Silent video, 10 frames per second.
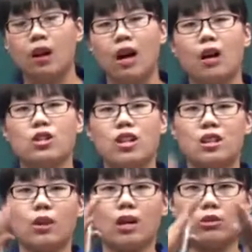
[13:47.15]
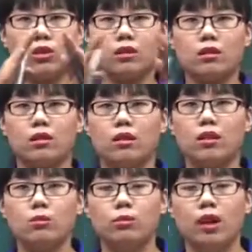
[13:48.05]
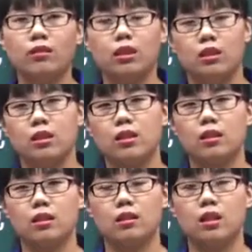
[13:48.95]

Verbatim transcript: 好，这样的话就形成了一个目标体系。